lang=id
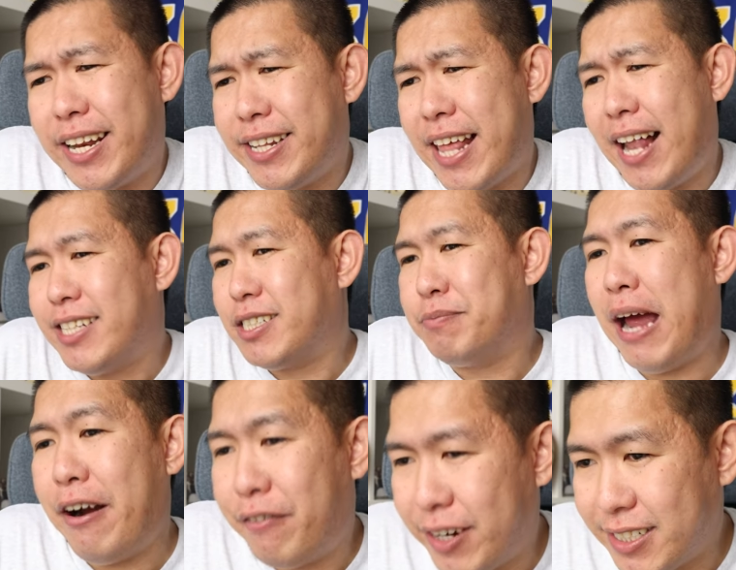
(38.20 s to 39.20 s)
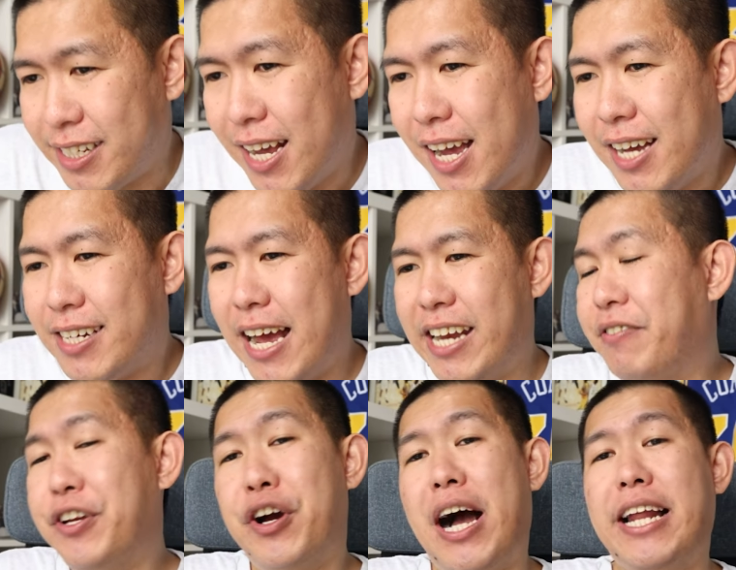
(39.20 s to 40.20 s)
dari Dallas Mavericks. Dan
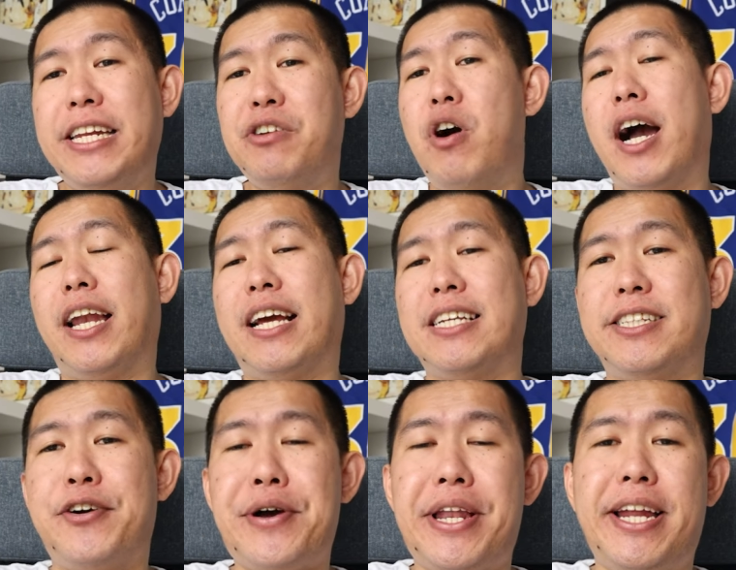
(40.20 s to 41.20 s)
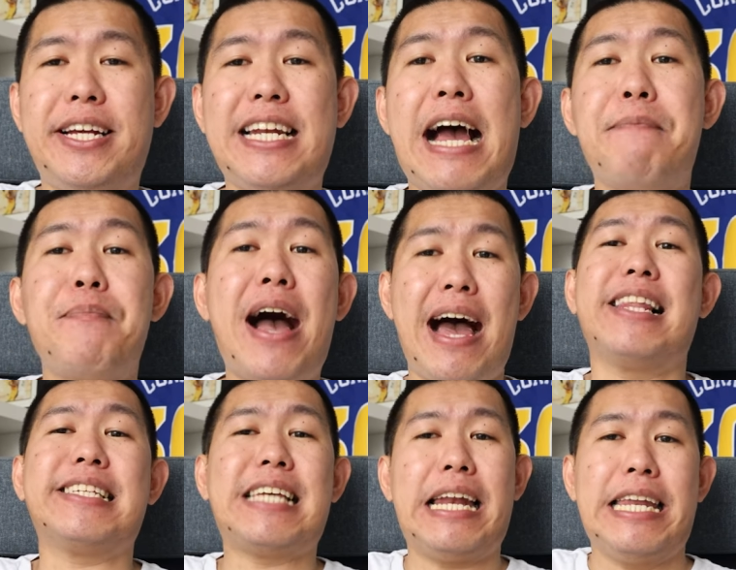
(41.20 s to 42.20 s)
di video kali ini gue akan kasih tahu kalian kenapa
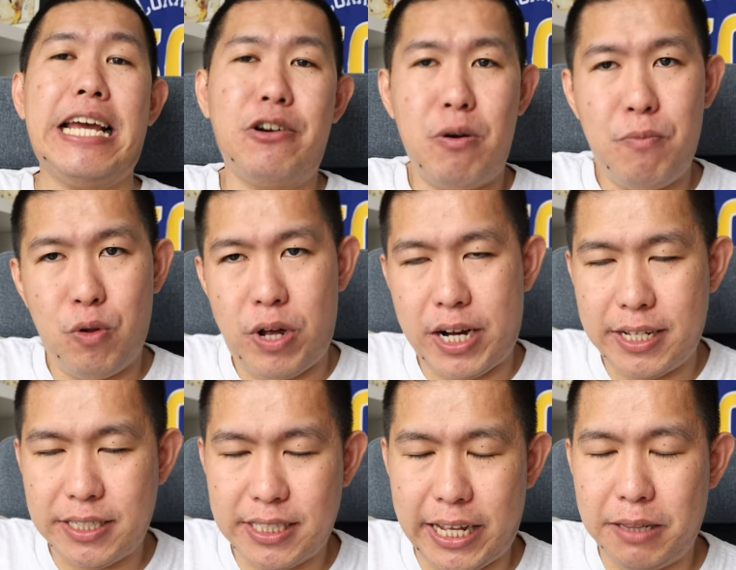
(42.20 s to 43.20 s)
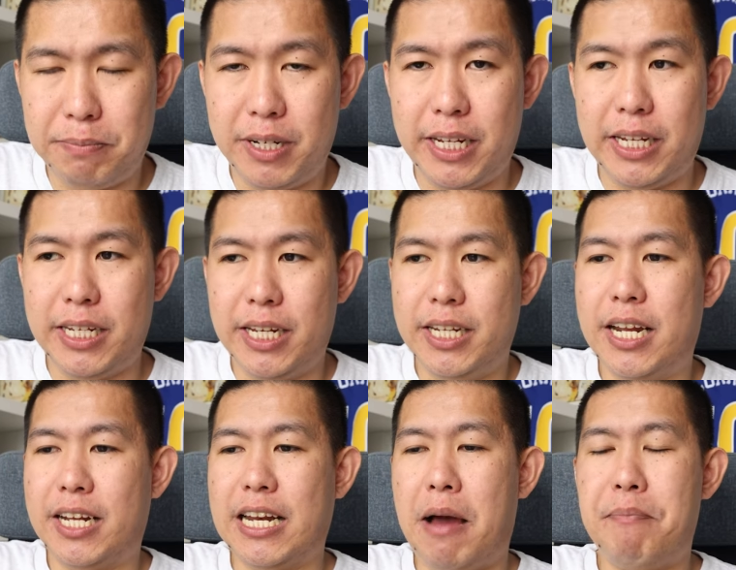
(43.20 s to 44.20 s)
alasannya gue mengeluarkan statement tahun ini
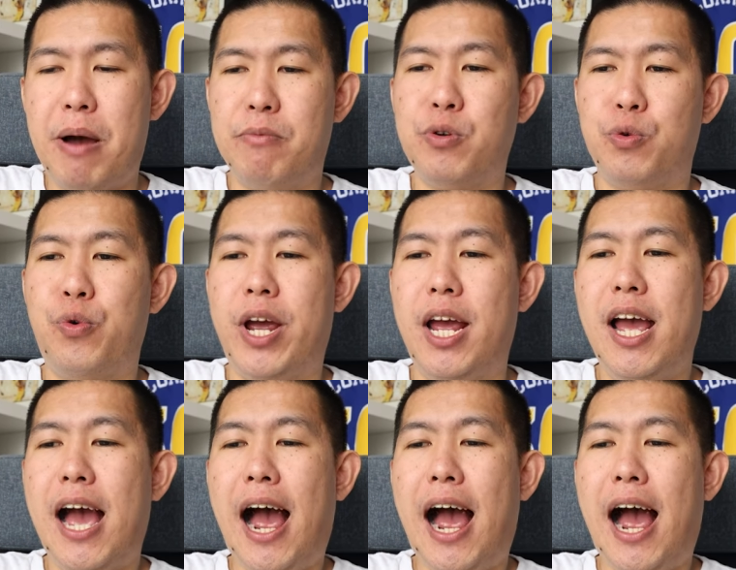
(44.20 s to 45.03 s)
dan kenapa menurut gue